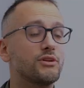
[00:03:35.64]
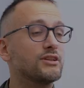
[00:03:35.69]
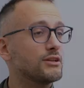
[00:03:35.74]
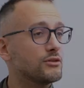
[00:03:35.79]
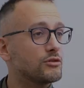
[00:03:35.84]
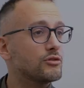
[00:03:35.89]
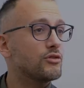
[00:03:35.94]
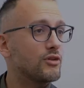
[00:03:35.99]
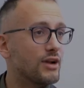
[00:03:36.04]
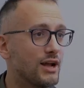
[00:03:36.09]
vuole
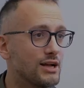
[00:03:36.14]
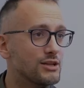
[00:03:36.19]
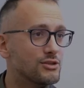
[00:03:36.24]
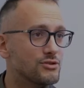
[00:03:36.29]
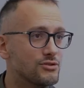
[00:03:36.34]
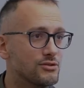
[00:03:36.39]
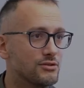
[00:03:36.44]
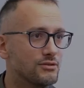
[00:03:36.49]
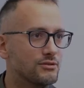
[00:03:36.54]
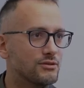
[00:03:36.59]
tanto
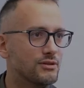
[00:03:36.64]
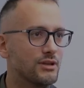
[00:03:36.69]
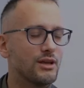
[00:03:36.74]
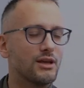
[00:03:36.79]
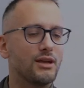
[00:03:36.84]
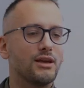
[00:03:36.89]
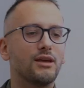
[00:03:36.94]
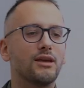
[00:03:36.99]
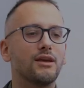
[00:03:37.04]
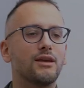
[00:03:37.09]
coraggio,
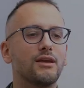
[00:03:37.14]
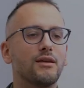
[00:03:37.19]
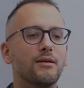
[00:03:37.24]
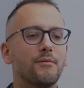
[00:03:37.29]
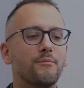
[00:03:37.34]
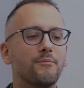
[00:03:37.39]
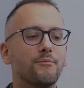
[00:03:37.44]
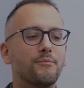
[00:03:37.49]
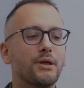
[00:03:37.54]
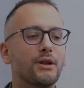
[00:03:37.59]

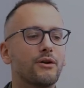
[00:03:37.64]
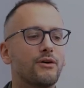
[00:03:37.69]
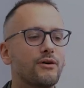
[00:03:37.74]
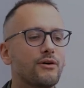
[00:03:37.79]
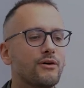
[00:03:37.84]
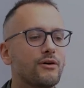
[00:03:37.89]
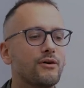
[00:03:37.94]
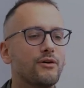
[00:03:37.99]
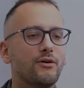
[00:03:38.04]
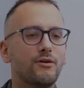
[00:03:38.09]
eh,
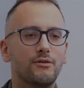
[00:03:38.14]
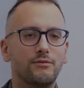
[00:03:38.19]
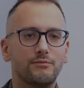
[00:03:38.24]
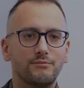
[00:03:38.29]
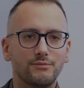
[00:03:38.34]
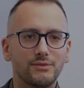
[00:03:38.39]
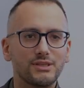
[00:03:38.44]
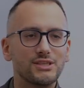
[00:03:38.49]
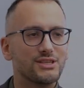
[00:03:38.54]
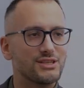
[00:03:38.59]
però
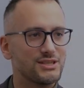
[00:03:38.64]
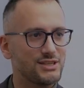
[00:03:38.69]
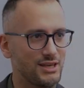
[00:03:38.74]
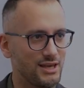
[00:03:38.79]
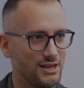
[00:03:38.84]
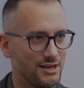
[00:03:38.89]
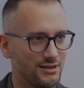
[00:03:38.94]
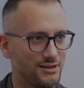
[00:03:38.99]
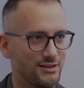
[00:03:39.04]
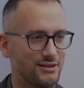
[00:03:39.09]

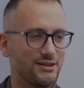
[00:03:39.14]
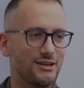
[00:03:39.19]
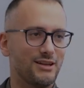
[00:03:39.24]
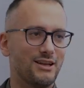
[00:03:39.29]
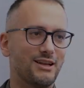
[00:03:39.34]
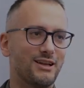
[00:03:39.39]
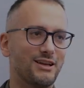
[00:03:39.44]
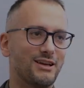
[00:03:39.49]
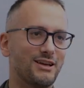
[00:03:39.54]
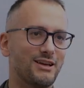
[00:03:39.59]
se
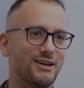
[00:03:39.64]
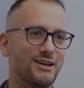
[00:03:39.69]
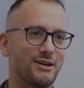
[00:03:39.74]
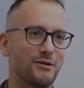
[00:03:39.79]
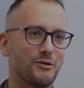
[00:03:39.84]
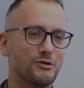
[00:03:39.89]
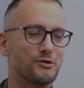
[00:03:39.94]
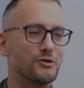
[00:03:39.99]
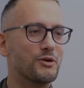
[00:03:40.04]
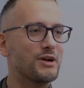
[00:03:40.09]
il,
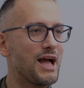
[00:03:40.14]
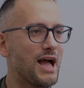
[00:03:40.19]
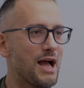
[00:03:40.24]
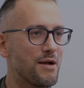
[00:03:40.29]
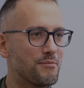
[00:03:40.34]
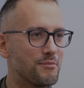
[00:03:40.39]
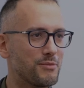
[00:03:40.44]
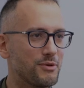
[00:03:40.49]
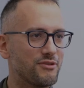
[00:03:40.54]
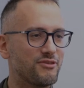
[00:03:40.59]
questo
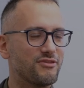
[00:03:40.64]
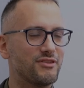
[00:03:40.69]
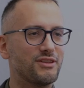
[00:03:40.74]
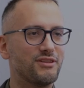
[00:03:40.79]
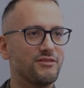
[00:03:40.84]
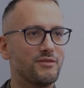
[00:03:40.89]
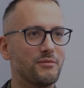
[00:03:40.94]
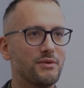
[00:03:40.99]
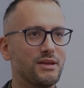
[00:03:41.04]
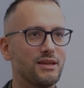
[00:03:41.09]
cambio
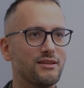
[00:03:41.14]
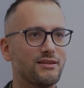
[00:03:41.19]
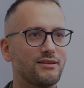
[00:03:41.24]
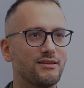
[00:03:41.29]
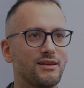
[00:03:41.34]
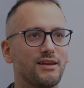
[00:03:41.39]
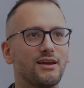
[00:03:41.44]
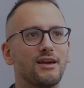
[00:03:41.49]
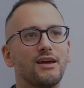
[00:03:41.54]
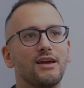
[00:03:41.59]

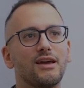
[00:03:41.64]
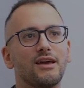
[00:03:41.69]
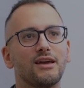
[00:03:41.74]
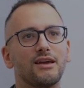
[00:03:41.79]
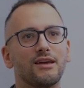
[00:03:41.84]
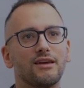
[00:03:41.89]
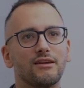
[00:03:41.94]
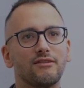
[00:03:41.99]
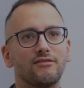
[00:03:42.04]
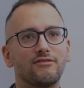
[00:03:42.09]
effettivamente
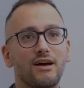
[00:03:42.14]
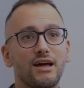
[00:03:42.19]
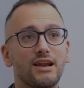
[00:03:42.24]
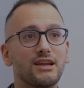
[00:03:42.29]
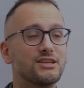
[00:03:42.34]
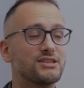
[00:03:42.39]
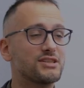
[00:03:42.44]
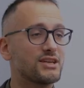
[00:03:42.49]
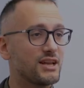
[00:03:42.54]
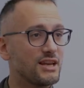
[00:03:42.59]
eh, va a
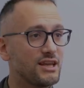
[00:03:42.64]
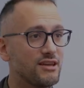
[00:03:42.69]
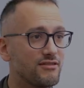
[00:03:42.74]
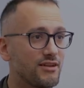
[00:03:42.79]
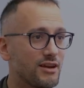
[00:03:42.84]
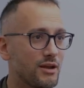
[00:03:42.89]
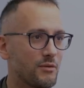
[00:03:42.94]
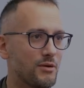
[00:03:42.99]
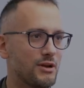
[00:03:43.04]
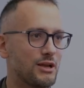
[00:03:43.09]

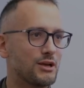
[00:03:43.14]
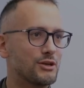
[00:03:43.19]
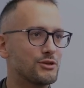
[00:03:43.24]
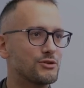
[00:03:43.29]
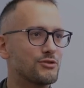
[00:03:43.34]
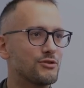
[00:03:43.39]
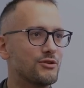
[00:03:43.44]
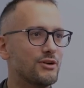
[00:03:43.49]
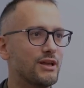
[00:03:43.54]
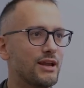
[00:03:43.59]
riscrivere quelle che
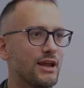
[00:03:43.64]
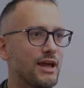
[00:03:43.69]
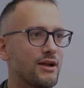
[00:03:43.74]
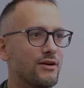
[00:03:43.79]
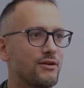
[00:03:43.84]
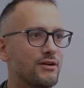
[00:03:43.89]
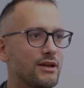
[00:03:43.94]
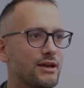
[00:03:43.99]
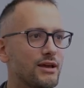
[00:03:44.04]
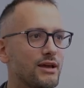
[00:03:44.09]
sono le
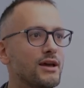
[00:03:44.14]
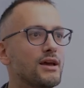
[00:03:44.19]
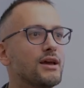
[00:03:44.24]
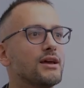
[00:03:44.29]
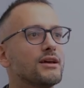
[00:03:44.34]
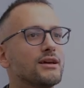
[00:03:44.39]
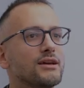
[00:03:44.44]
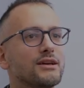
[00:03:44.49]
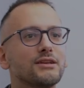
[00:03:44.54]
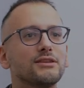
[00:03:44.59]
regole,
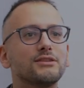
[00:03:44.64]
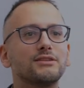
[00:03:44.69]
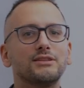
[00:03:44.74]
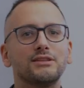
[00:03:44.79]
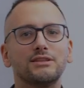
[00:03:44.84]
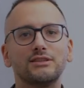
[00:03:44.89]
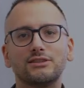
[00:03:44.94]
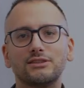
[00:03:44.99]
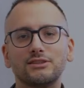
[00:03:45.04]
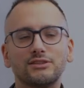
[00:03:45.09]
eh,
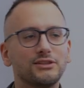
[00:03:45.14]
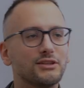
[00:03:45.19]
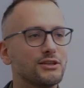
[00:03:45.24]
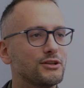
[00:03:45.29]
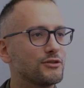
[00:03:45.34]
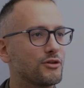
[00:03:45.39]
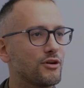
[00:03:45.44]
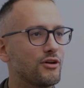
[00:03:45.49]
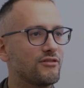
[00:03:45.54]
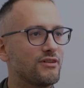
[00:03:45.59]
si, ci si
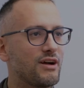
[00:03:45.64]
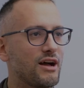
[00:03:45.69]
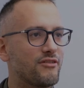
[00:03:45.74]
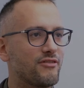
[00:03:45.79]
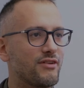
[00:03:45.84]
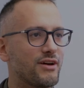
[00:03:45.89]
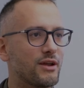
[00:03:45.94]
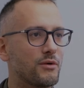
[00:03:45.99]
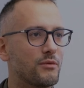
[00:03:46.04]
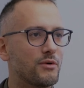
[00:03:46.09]
ritrova a
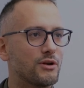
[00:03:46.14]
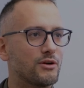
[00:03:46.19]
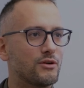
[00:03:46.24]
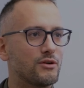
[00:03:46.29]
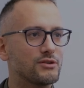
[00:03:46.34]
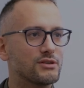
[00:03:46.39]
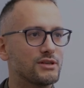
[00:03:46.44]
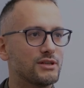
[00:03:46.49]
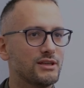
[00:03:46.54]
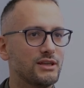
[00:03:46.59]
fare
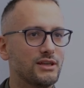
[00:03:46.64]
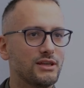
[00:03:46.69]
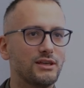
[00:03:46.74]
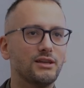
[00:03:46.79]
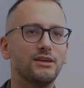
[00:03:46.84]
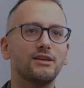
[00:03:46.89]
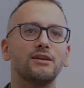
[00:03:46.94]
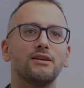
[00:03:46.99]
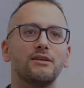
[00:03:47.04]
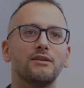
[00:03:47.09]
qualcosa
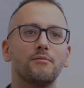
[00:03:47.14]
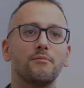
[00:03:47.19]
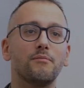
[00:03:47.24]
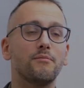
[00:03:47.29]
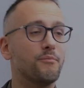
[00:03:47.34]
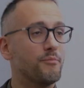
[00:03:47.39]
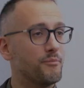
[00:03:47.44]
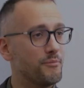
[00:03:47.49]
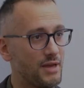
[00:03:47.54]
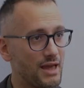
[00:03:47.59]
di
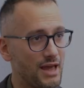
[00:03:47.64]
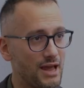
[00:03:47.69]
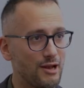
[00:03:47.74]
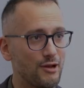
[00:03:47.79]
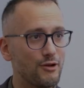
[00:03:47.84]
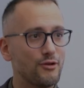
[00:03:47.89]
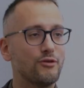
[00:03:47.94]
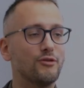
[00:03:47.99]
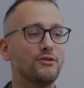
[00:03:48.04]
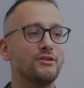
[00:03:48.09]

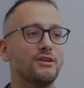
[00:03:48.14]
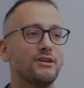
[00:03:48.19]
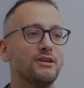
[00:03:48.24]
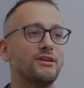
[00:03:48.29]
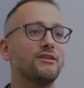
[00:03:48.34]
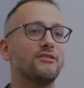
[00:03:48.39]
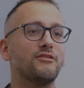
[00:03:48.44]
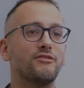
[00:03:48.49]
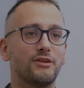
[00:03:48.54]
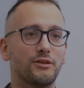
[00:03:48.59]
bello,
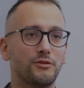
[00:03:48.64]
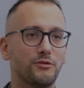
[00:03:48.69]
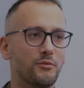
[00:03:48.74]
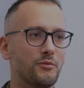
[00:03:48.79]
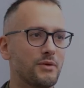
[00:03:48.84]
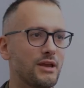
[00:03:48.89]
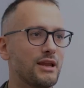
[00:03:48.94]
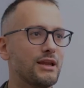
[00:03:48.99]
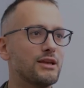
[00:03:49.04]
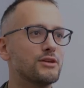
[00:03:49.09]
di
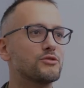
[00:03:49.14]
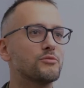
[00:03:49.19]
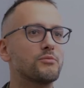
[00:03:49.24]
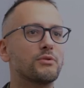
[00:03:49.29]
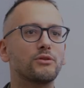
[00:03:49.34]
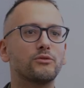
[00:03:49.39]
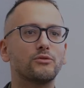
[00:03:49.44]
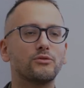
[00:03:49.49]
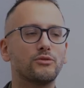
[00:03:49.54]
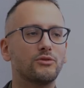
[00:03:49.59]
fatto bene e
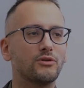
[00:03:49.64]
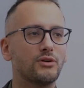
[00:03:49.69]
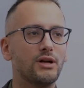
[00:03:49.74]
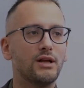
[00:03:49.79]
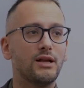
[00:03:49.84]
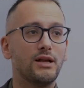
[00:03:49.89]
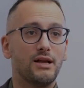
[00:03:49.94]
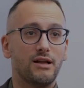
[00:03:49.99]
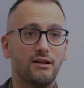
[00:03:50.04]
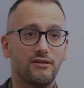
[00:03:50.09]

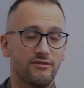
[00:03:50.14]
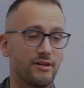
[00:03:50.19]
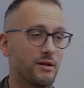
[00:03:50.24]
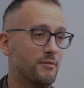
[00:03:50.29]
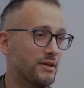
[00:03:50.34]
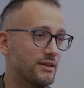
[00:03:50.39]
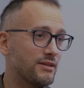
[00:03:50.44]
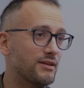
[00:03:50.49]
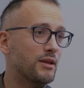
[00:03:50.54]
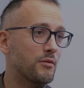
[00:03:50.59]
soprattutto
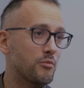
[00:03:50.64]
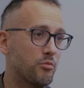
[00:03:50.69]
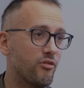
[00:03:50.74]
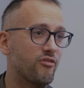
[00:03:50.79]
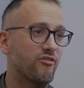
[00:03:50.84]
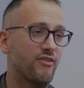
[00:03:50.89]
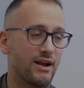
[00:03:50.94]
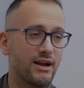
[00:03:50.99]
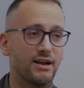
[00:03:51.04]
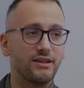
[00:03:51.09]
veramente che
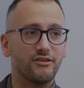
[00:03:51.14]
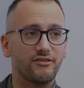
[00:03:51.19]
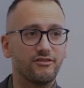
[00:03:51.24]
può fare la